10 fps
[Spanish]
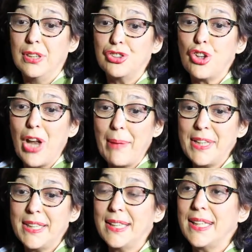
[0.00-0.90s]

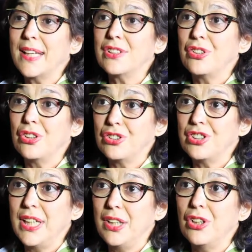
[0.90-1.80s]
solamente textos,
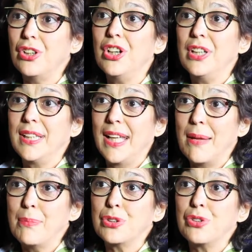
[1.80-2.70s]
sino
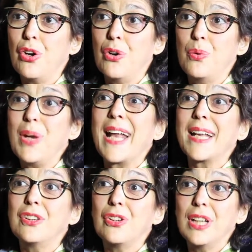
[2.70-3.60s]
tenemos una
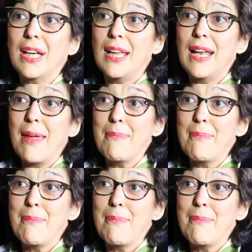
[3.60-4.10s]
retórica de la